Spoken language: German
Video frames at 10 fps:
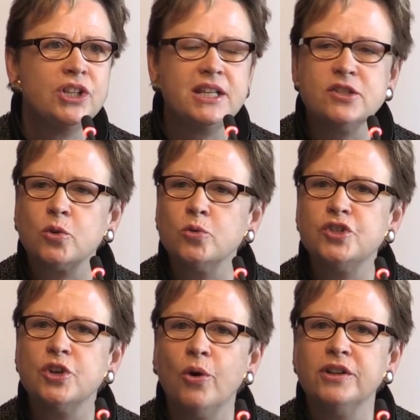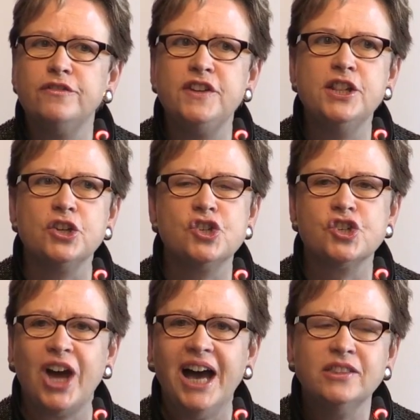Die Diskussionen finden
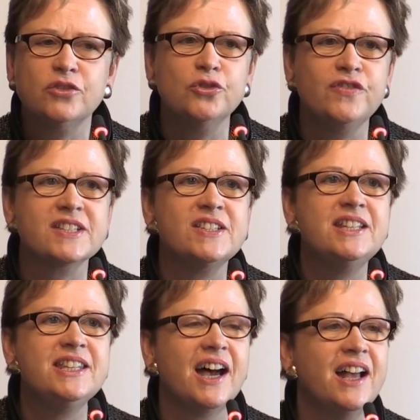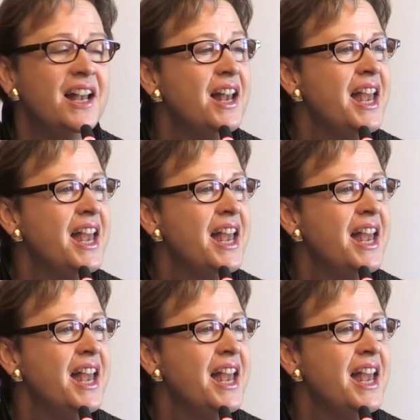statt und wir sind ja